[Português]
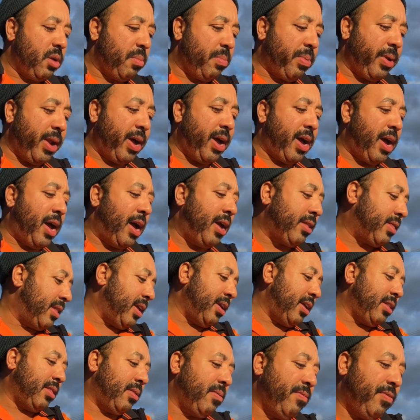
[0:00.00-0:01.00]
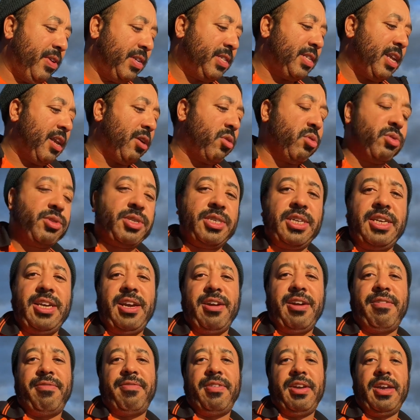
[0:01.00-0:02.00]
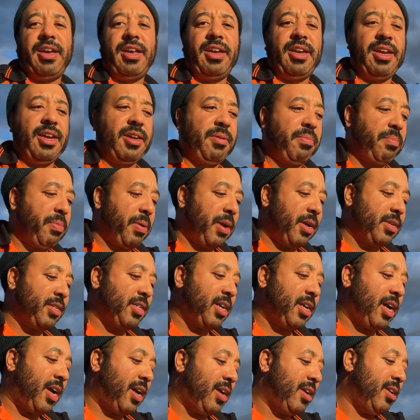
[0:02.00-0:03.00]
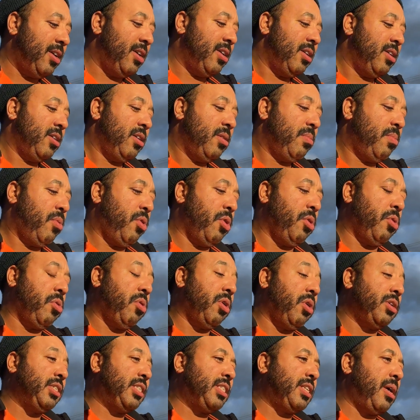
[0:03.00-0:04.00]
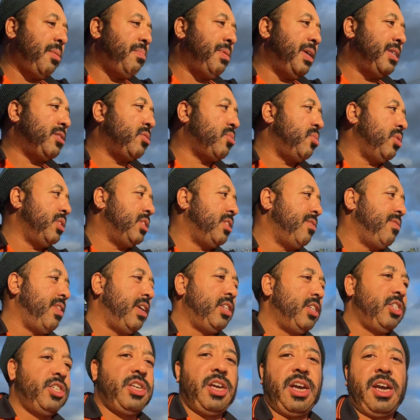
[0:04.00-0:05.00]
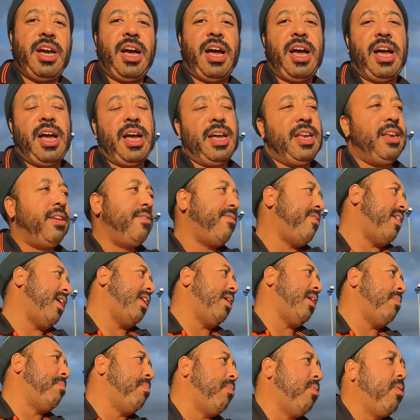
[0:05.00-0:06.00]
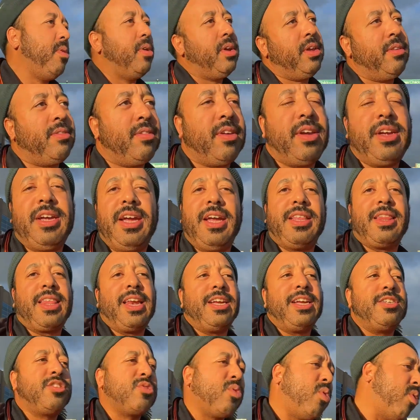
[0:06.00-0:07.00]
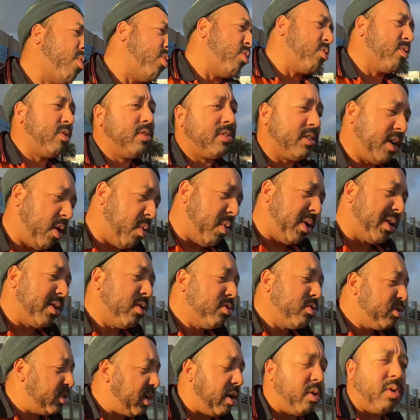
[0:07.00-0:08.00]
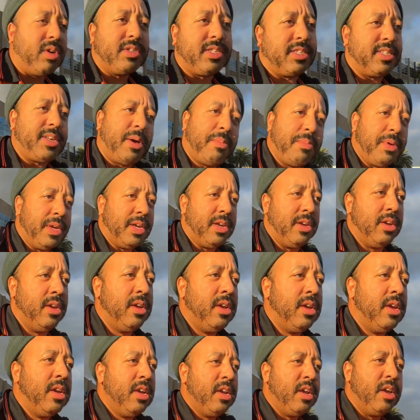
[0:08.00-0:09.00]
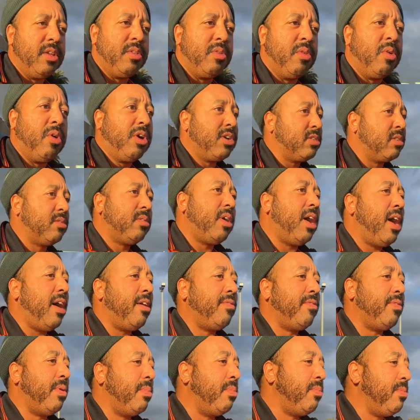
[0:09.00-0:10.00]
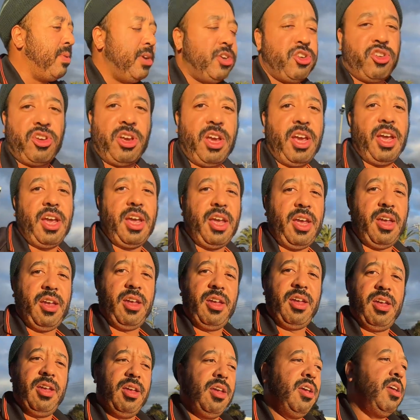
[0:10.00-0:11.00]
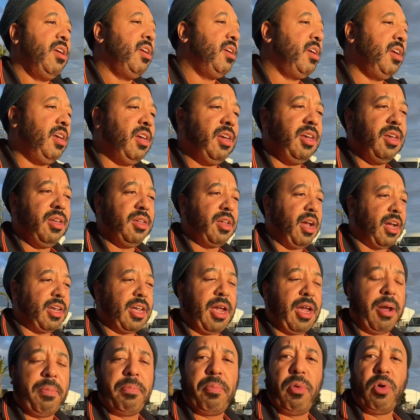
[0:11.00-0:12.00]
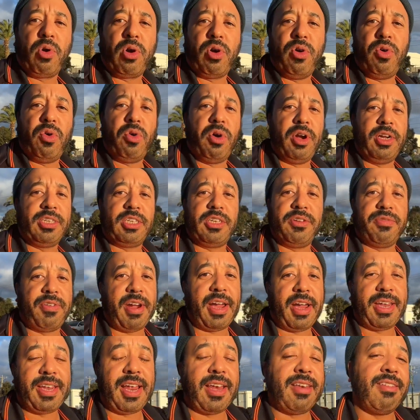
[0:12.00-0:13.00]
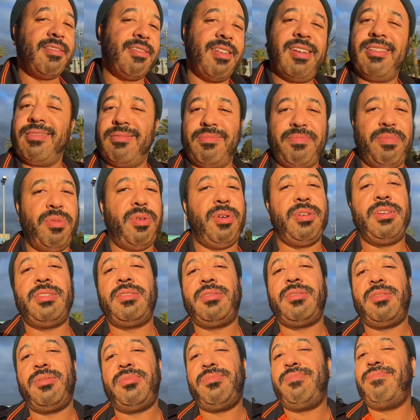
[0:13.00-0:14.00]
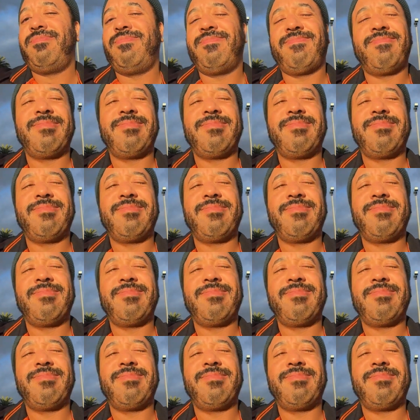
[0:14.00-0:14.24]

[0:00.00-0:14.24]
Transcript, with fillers: pra ver se ele conseguia ver, né? Pra já. Pô, eu gosto de saber as coisas, velho. Chegar, ele fala, pô, isso aí é três contos, isso é quatro. Eu já gosto de saber. Eu não gosto, ah, vamos mexer e daqui a pouco a gente vai analisando. Pô, isso não